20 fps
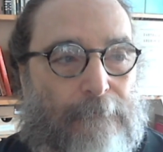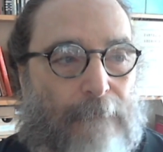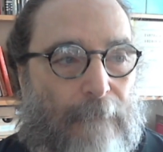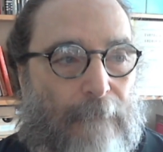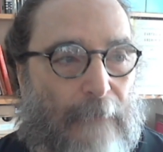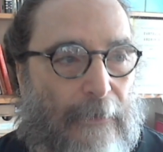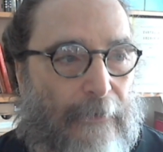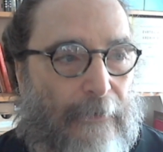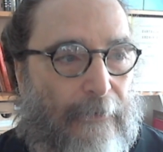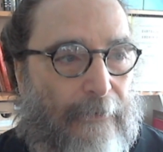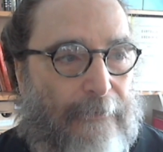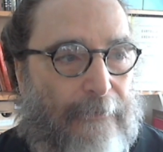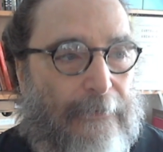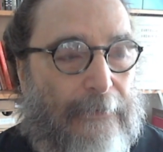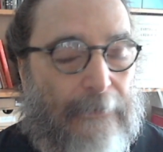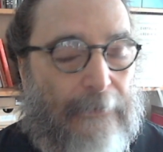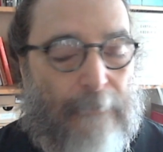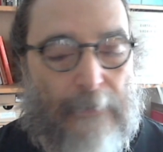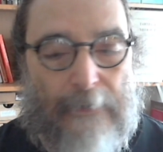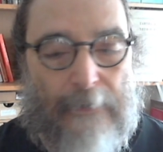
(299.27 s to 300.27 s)
eh, di
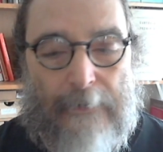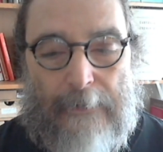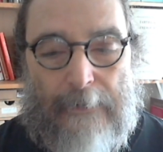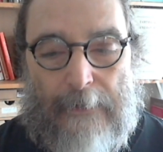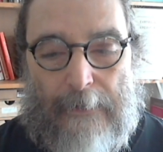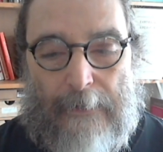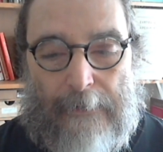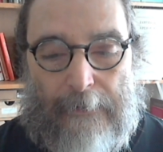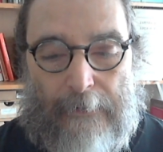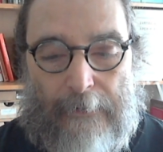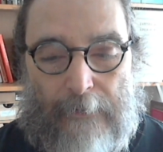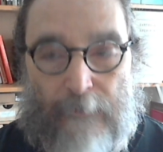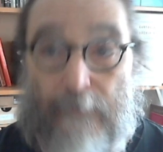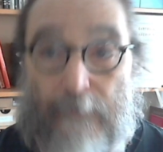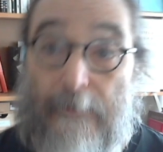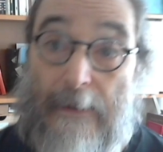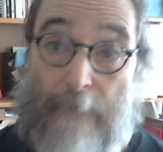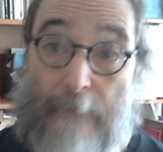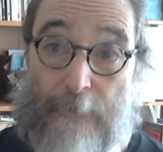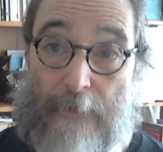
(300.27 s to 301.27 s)
libri e ci
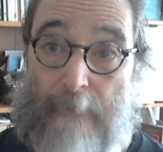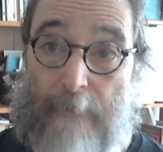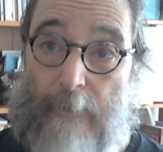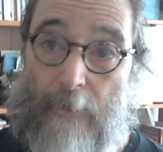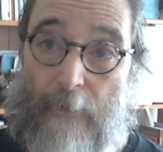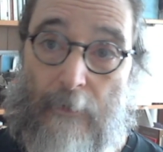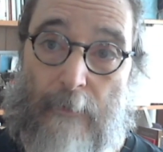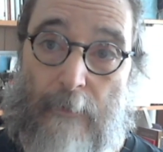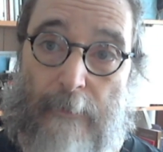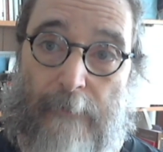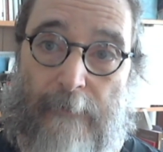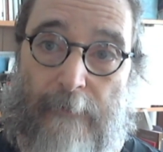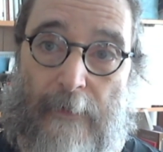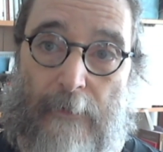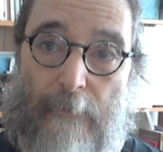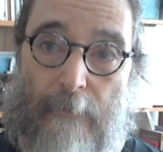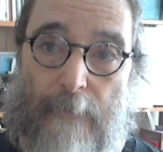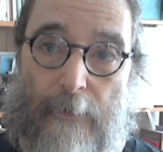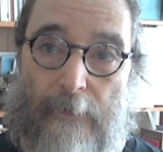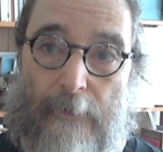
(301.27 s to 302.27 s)
vediamo tra poco per fare
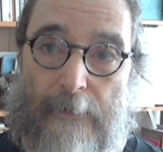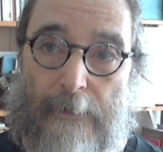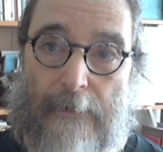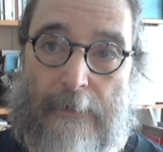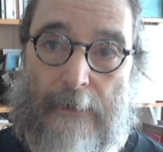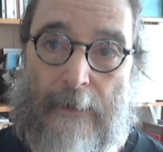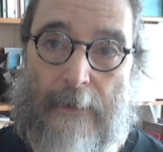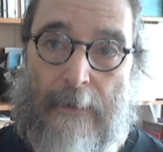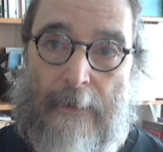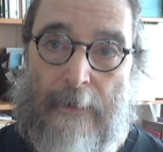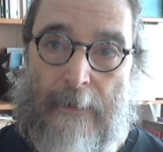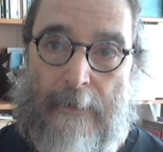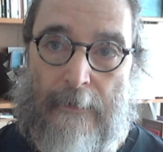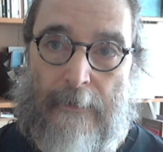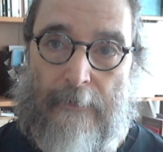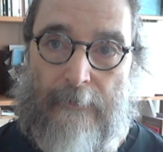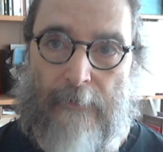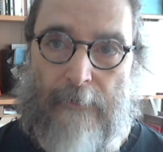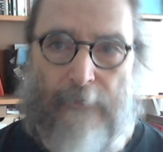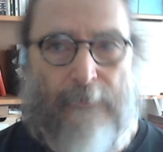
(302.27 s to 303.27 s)
un po' di
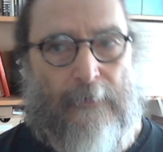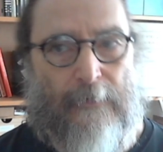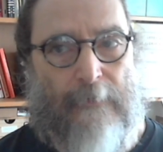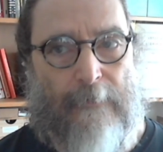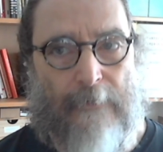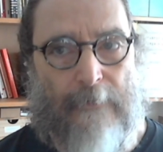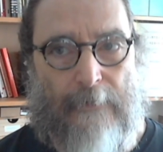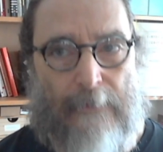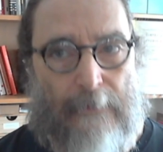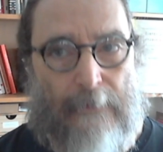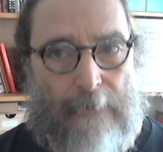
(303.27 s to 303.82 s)
esercizi di